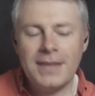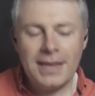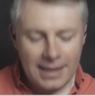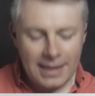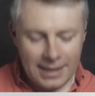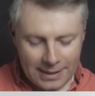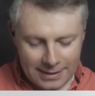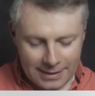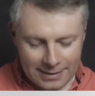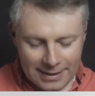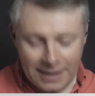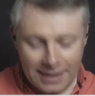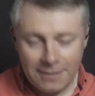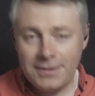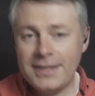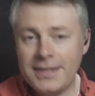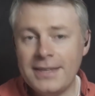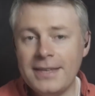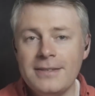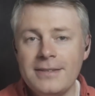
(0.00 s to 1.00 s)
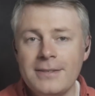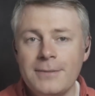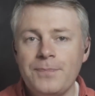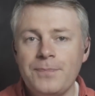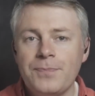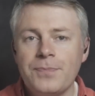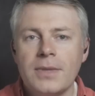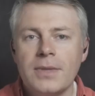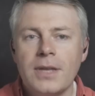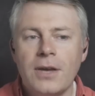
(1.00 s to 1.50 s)
Tu as, as la vitesse
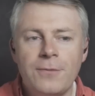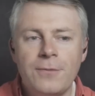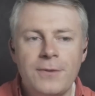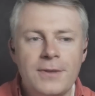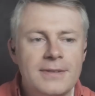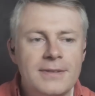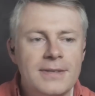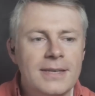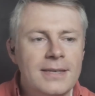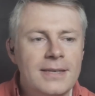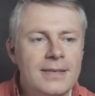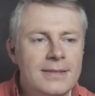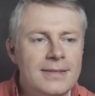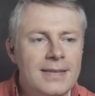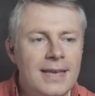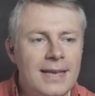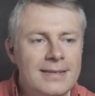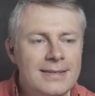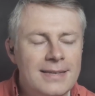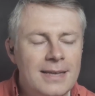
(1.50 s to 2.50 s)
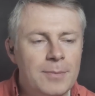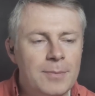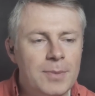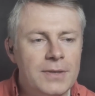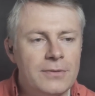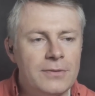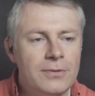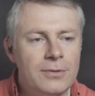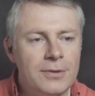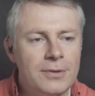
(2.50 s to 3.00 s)
en fait, c'est assez
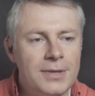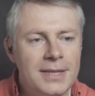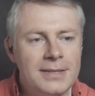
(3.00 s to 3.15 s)
impressionnant.